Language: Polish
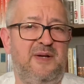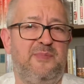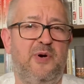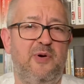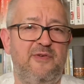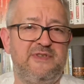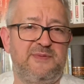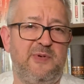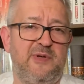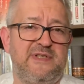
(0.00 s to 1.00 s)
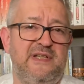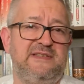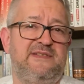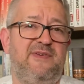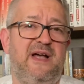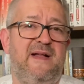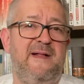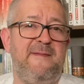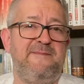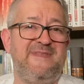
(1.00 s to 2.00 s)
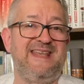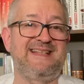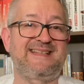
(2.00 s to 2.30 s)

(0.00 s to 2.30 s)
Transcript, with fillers: połowy społeczeństwa nie